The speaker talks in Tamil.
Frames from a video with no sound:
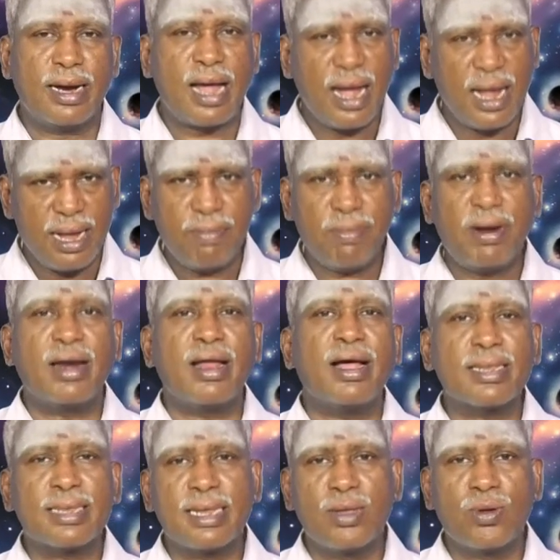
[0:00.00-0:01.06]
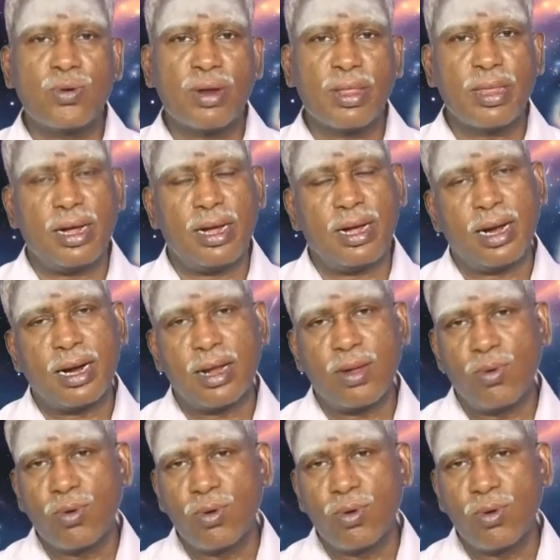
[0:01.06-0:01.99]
நியாயமான ஆசையும் கூட தான் ஆனால்